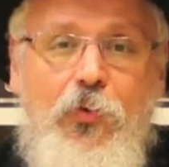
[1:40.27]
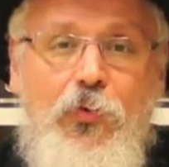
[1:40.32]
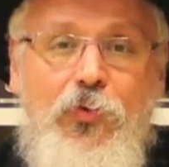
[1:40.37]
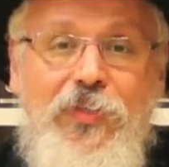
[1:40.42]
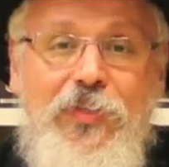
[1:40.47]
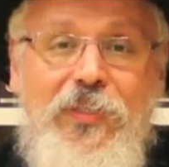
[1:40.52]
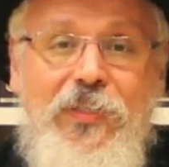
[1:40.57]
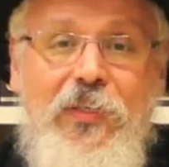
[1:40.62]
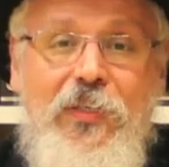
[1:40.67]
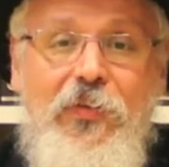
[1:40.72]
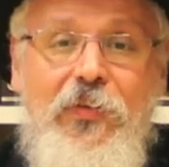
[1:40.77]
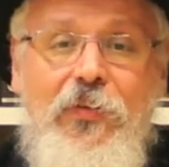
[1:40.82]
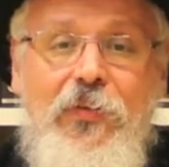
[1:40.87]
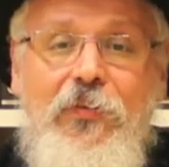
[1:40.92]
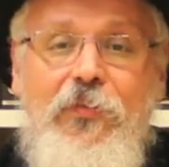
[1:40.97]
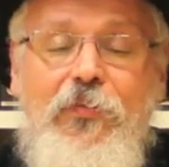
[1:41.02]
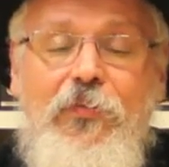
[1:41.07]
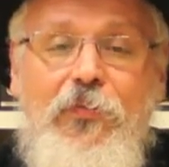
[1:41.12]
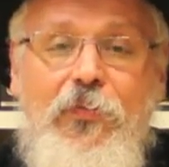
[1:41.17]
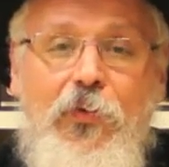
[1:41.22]
que ses
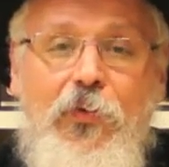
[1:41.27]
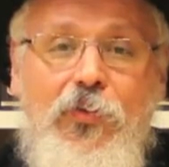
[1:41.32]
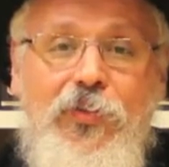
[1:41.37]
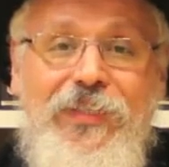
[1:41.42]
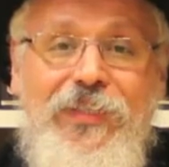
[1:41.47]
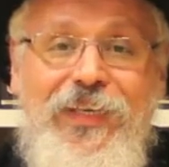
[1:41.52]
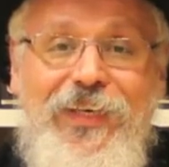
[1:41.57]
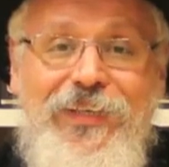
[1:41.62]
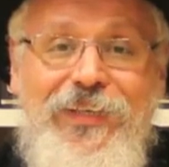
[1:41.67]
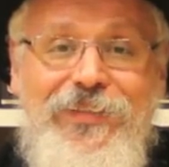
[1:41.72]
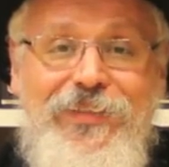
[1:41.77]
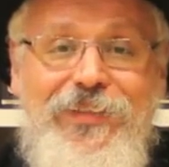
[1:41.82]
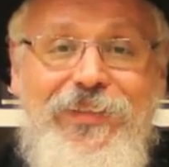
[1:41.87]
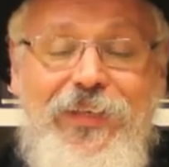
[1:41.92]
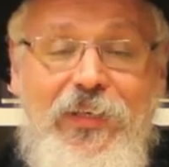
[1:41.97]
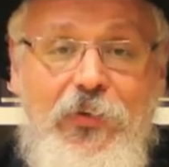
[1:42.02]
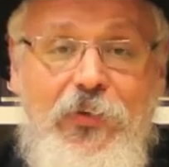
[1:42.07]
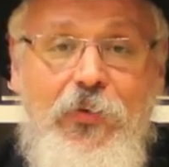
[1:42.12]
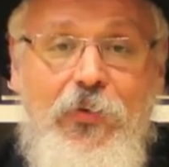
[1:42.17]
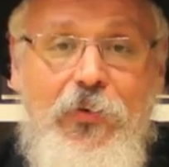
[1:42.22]
forces
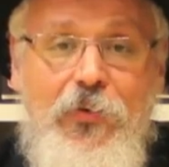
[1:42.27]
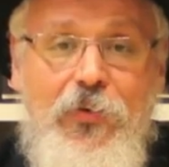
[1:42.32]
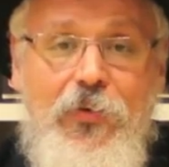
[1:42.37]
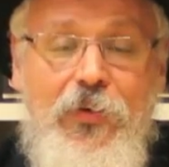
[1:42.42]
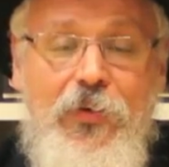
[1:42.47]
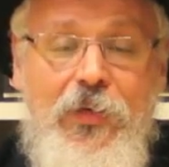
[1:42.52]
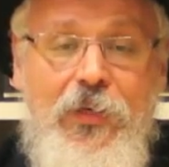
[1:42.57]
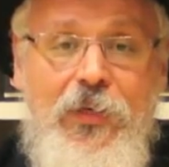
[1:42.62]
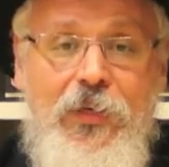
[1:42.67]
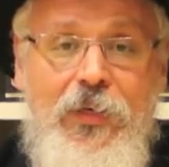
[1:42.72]
extérieures.